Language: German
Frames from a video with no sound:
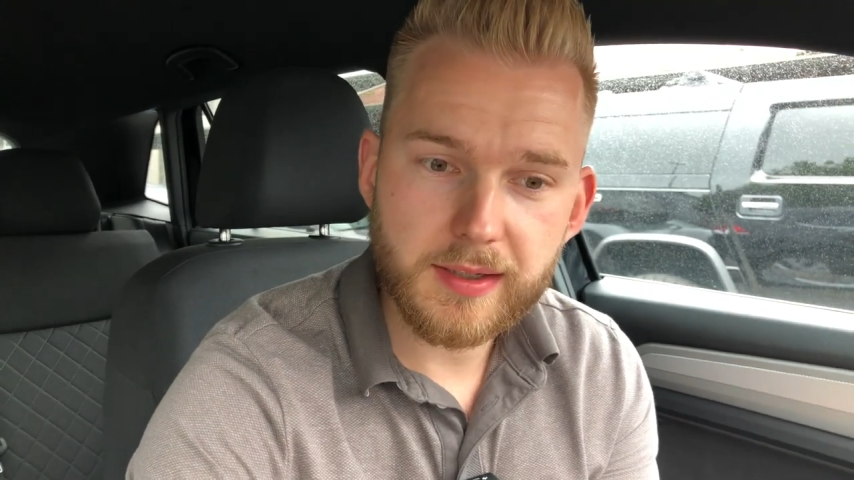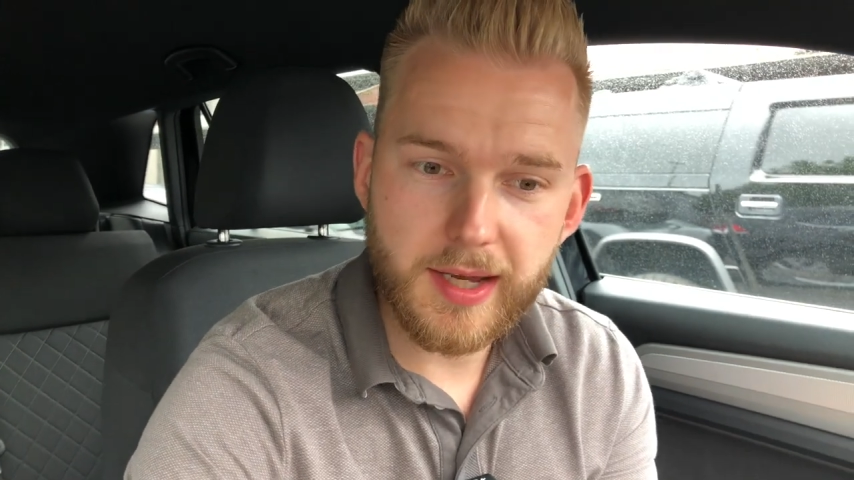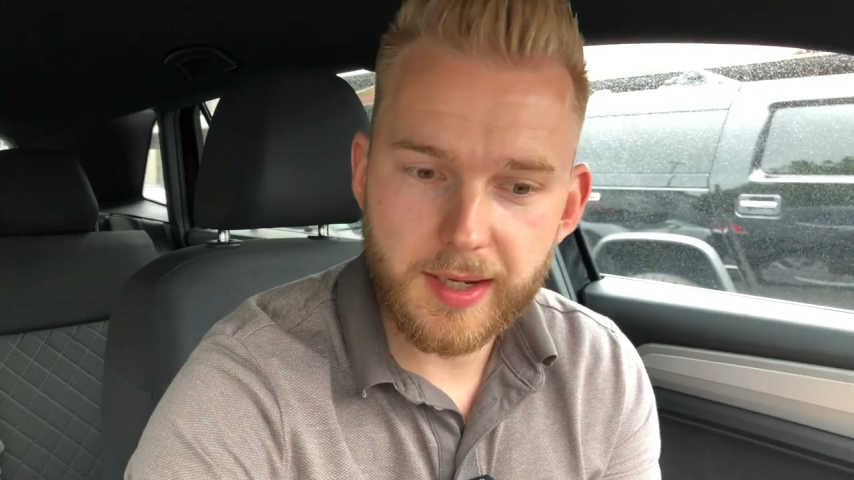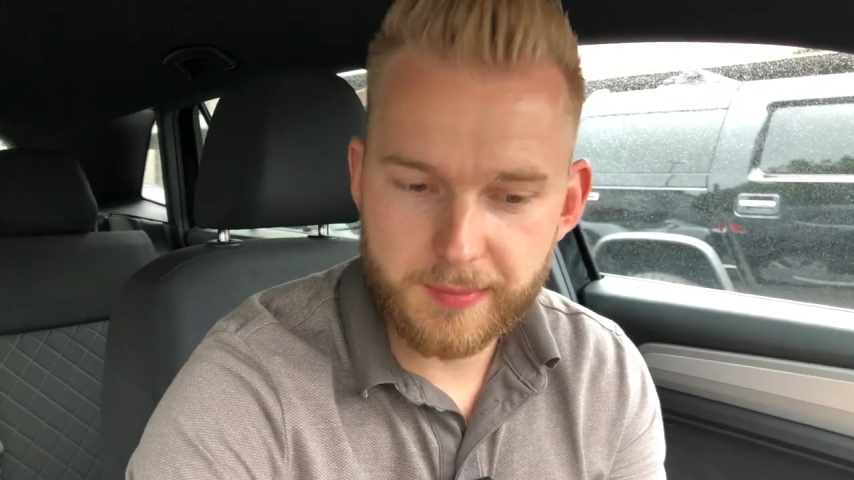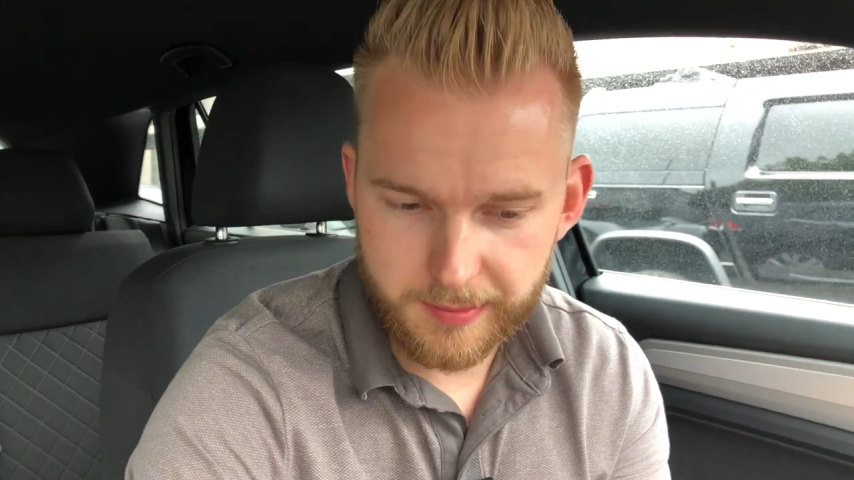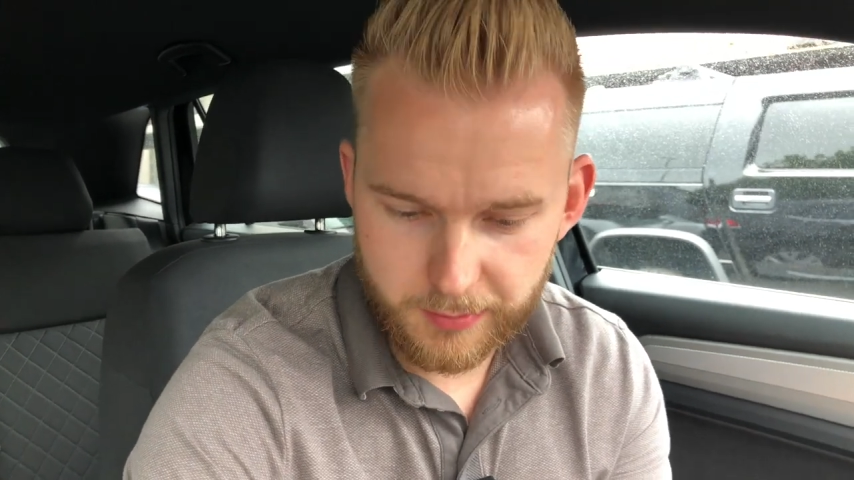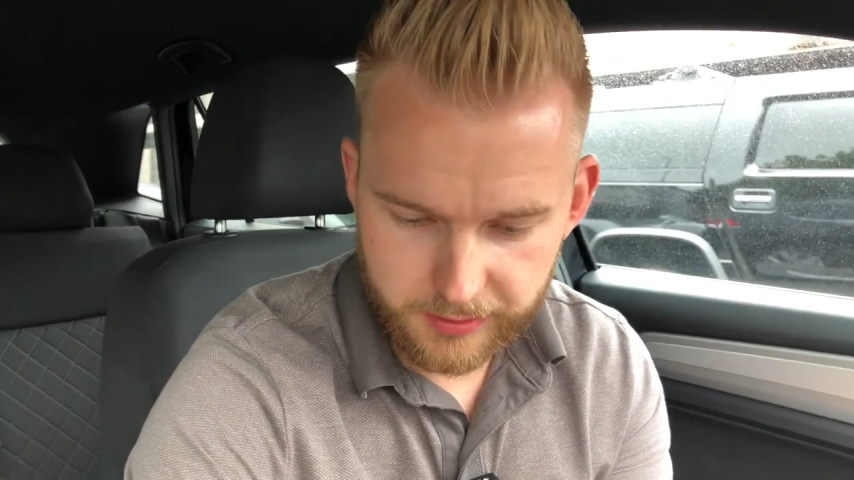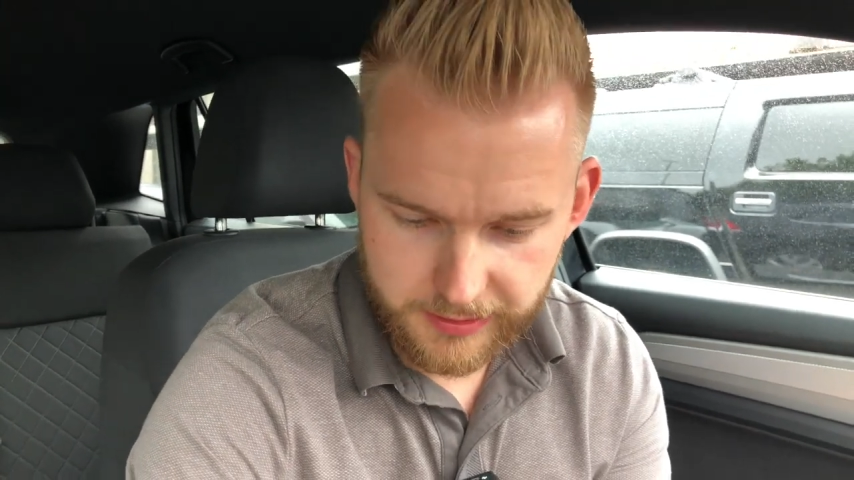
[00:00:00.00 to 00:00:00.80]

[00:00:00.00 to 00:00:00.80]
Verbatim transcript: einmal eben noch den